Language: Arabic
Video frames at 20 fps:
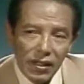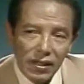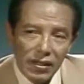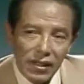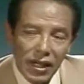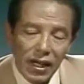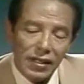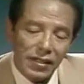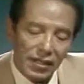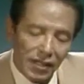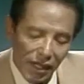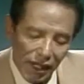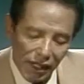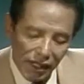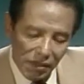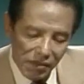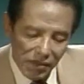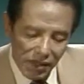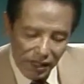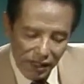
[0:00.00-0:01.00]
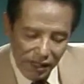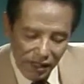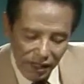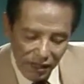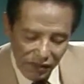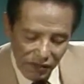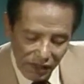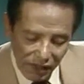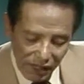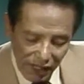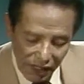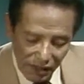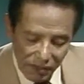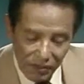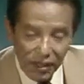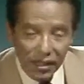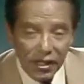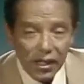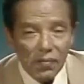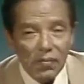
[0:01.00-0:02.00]
يعني يعلم ان اللي في الرحم
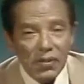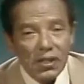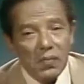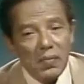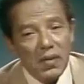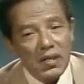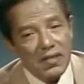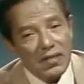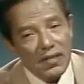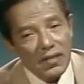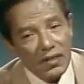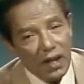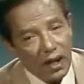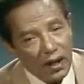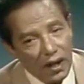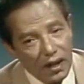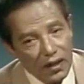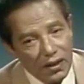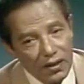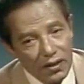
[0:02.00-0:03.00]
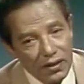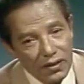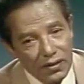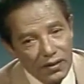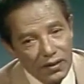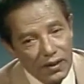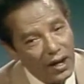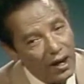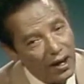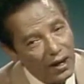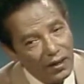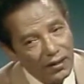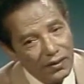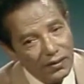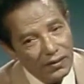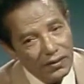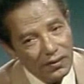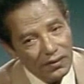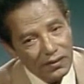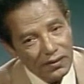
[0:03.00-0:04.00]
هنا مش بس ذكر لا
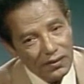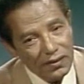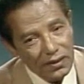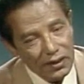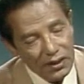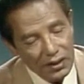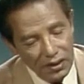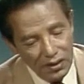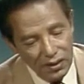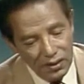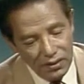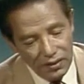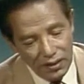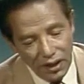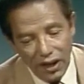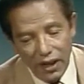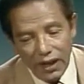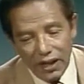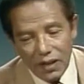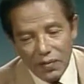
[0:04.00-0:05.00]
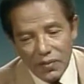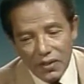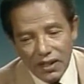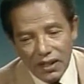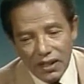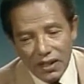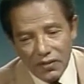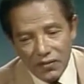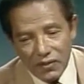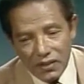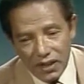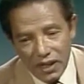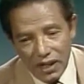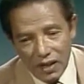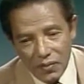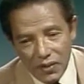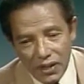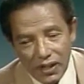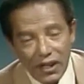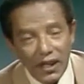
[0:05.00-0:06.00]
ده يعلم ان اللي في
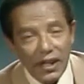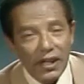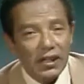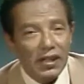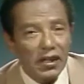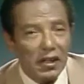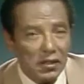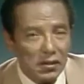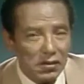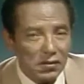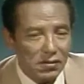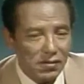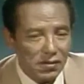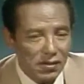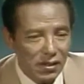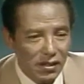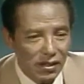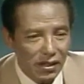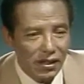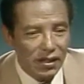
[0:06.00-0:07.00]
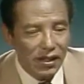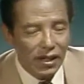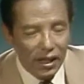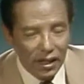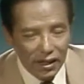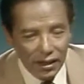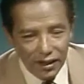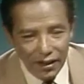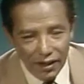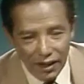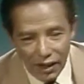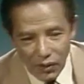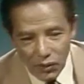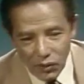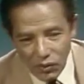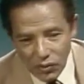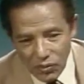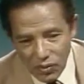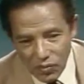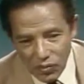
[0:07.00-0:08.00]
الرحم هنا هتلر إلا هيطلع
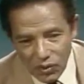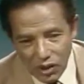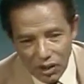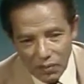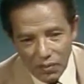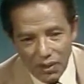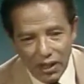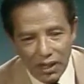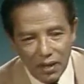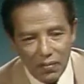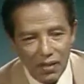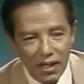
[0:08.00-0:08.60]
ويقوم ويعمل حرب